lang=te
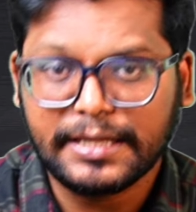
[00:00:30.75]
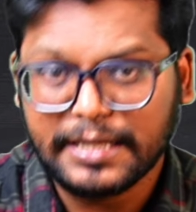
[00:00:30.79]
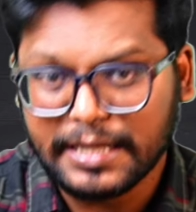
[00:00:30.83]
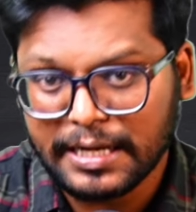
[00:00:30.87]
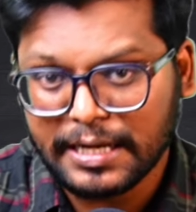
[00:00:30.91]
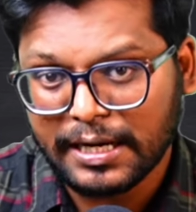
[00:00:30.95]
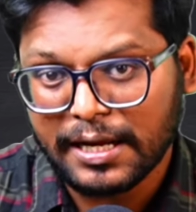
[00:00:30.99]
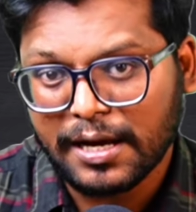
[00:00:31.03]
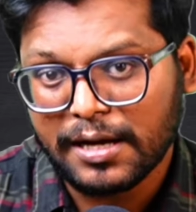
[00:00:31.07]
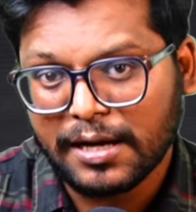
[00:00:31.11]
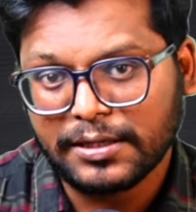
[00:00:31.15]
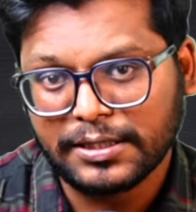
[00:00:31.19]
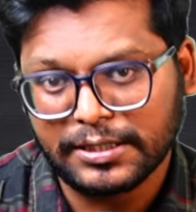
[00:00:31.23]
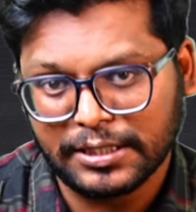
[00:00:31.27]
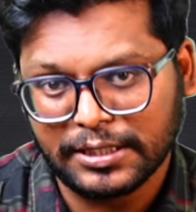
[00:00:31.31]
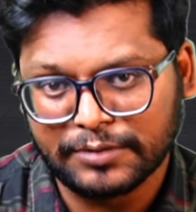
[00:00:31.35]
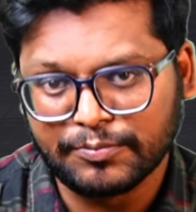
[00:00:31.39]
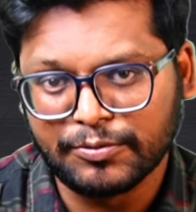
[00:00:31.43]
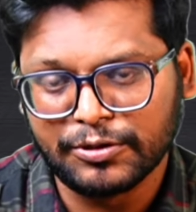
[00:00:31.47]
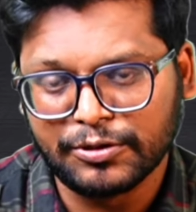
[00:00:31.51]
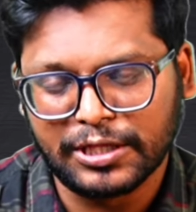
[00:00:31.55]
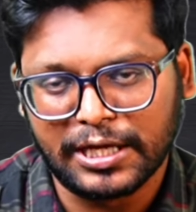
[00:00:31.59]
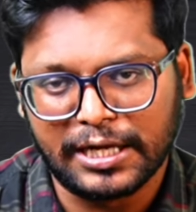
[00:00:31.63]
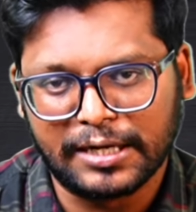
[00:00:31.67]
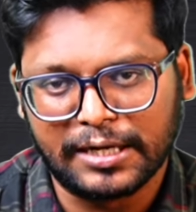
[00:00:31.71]
ఇలాంటి
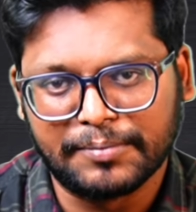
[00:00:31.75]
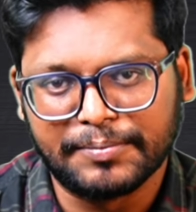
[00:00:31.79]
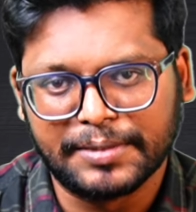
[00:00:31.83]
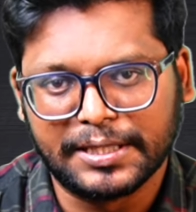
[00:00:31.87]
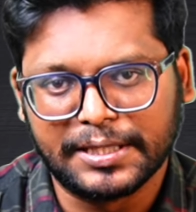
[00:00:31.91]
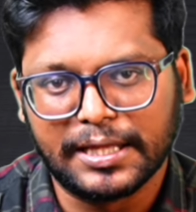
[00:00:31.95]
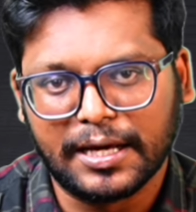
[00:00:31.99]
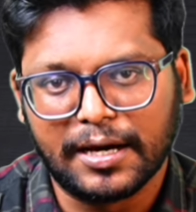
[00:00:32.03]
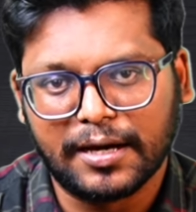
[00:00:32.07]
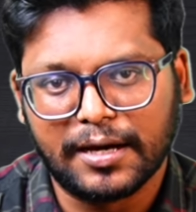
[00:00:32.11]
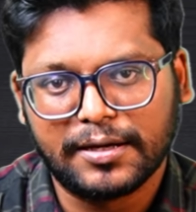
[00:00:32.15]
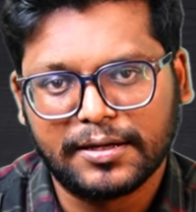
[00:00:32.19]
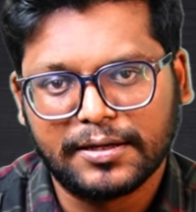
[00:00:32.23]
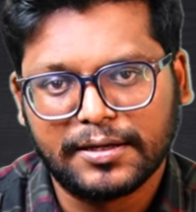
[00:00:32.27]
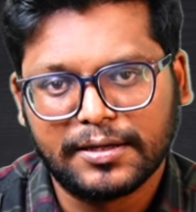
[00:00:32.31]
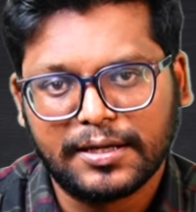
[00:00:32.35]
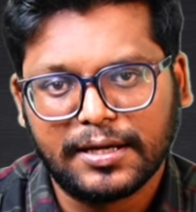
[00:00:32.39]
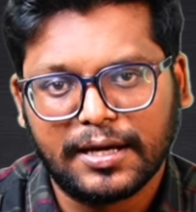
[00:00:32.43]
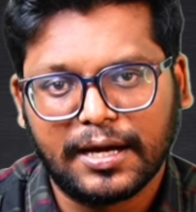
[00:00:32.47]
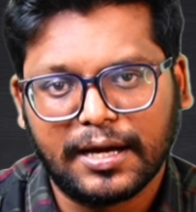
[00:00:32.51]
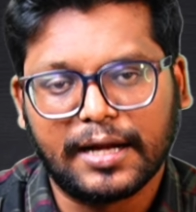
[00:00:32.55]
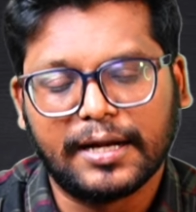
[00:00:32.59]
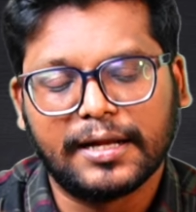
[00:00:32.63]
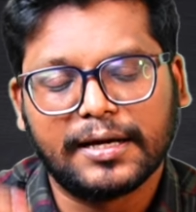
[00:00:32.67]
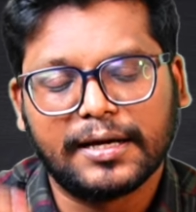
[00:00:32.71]
అద్భుతాల మీద
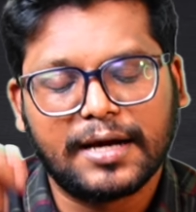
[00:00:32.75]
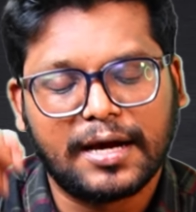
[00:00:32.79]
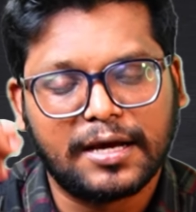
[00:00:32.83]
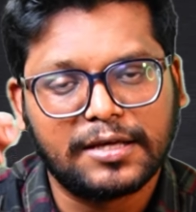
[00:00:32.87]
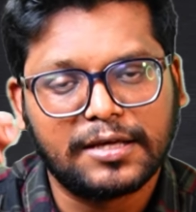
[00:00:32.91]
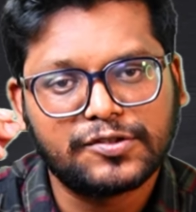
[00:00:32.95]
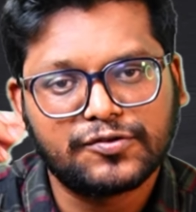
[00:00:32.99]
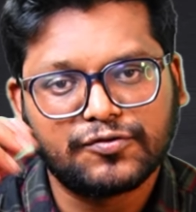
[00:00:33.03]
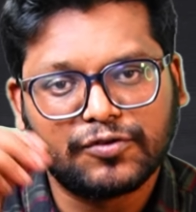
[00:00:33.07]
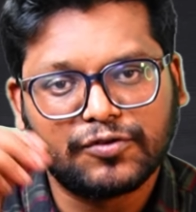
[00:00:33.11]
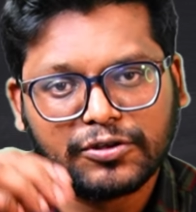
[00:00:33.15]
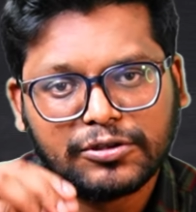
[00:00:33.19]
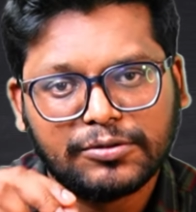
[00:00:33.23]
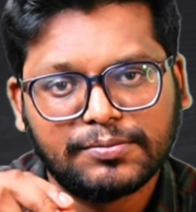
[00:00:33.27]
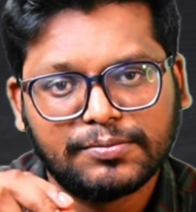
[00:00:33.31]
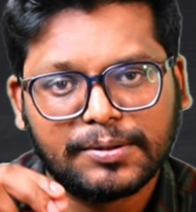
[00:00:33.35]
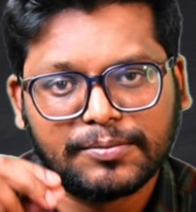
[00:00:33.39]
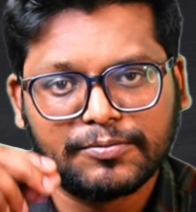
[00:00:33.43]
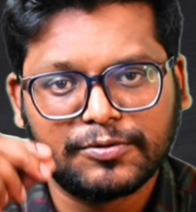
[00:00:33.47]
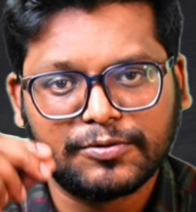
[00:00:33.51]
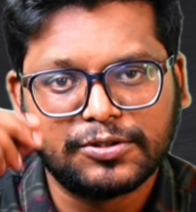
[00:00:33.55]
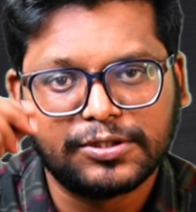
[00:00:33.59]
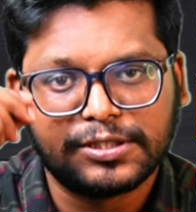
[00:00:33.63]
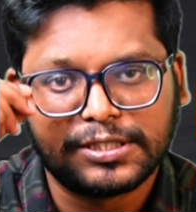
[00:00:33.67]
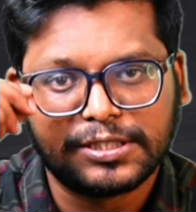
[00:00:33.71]
అనగా స్వరూపం
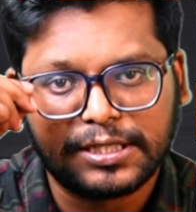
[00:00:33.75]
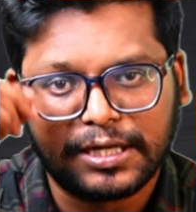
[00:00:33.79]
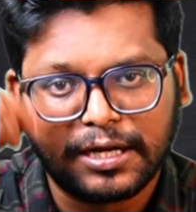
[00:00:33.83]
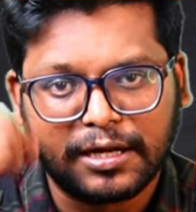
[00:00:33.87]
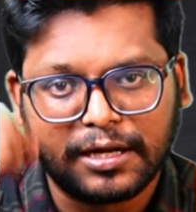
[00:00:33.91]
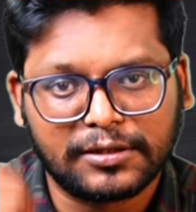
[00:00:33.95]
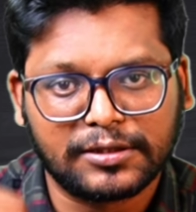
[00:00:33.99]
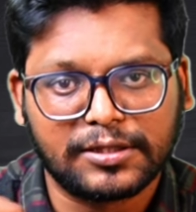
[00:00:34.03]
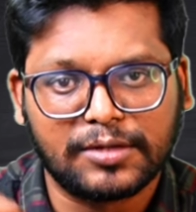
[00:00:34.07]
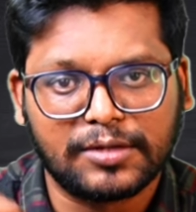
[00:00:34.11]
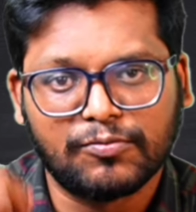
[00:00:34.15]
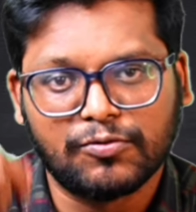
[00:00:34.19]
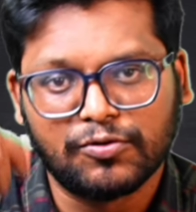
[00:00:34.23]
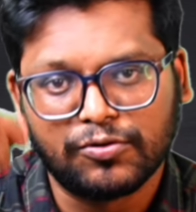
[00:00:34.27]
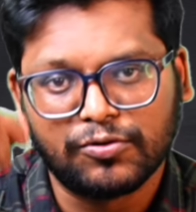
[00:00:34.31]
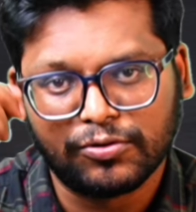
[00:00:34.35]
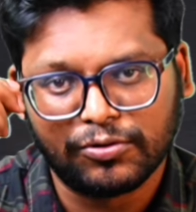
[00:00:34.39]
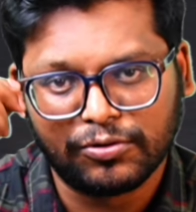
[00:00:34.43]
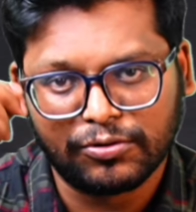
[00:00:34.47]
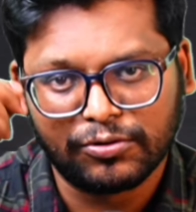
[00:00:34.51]
నుంచి రక్తము